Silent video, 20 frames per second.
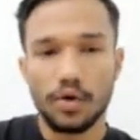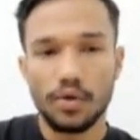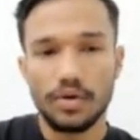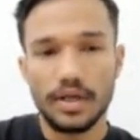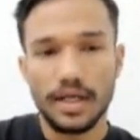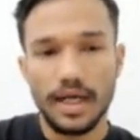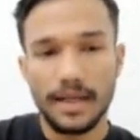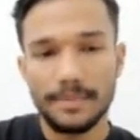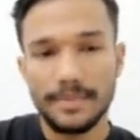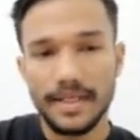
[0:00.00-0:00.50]

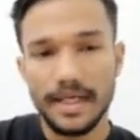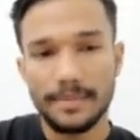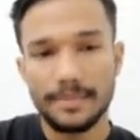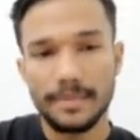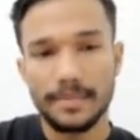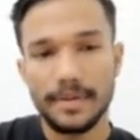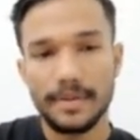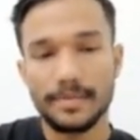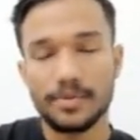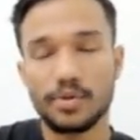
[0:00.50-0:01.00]
और अब यहाँ
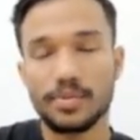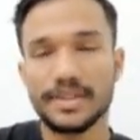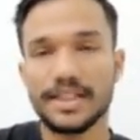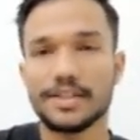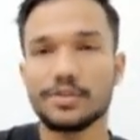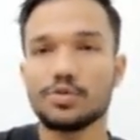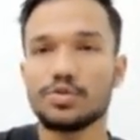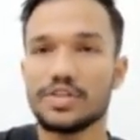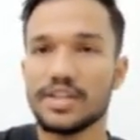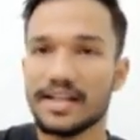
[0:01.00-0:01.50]
पे मैं आपको
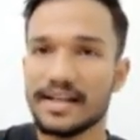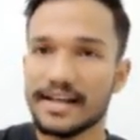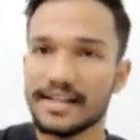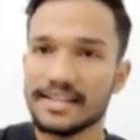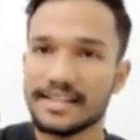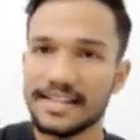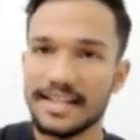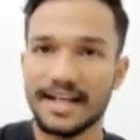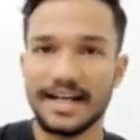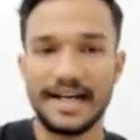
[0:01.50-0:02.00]
बताता हूँ
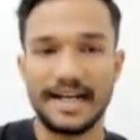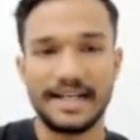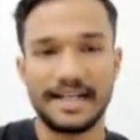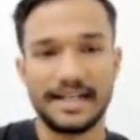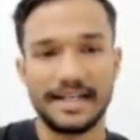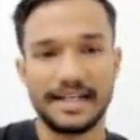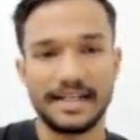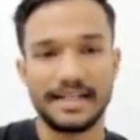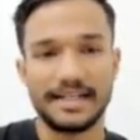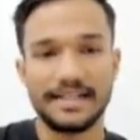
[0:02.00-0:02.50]
दिक्कत क्या आया
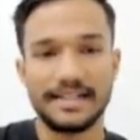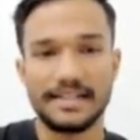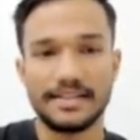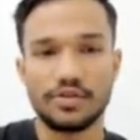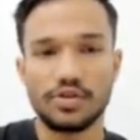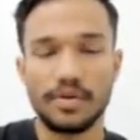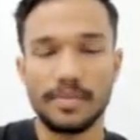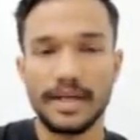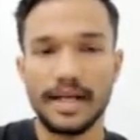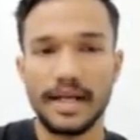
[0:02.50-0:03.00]
है
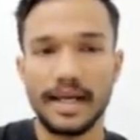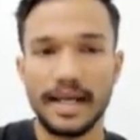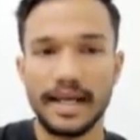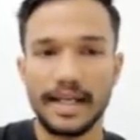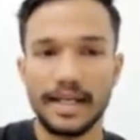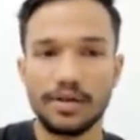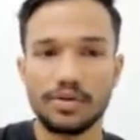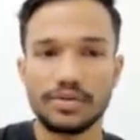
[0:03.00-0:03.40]
जो हमारा एरे